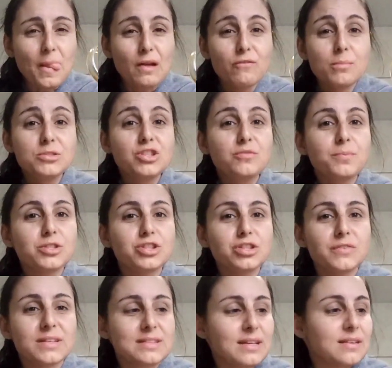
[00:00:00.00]
Vou me despedir de
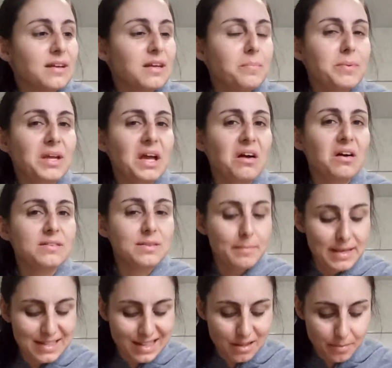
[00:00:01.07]
vocês aqui, porque agora não tem
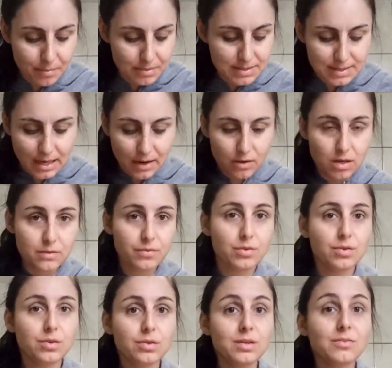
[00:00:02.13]
mais nada pra mostrar. Agora eu
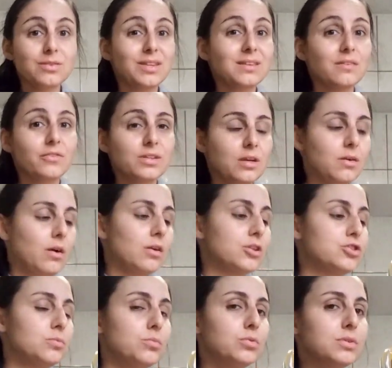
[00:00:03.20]
vou... Eu, eu tenho aula
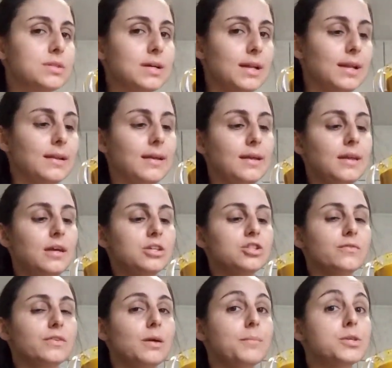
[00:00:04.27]
de música lá na
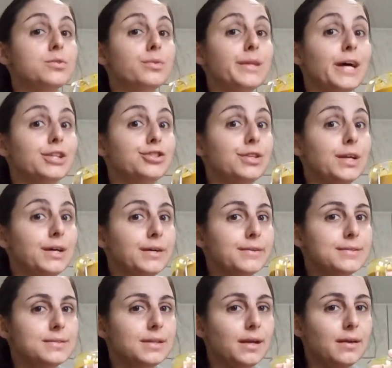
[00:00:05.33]
igreja, vou dar uma estudadinha
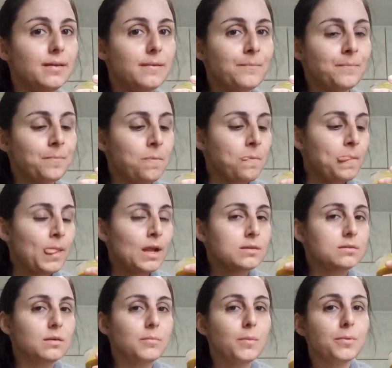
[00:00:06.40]
antes, né?
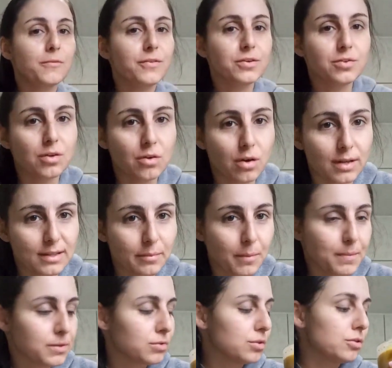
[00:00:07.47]
Senão meu professor corta meu
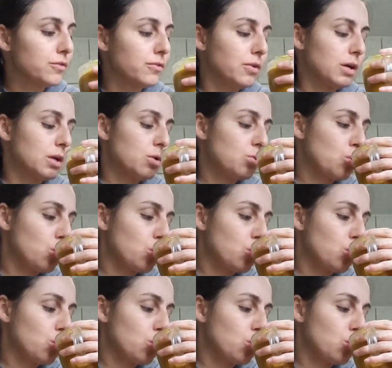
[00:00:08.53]
pescoço fora.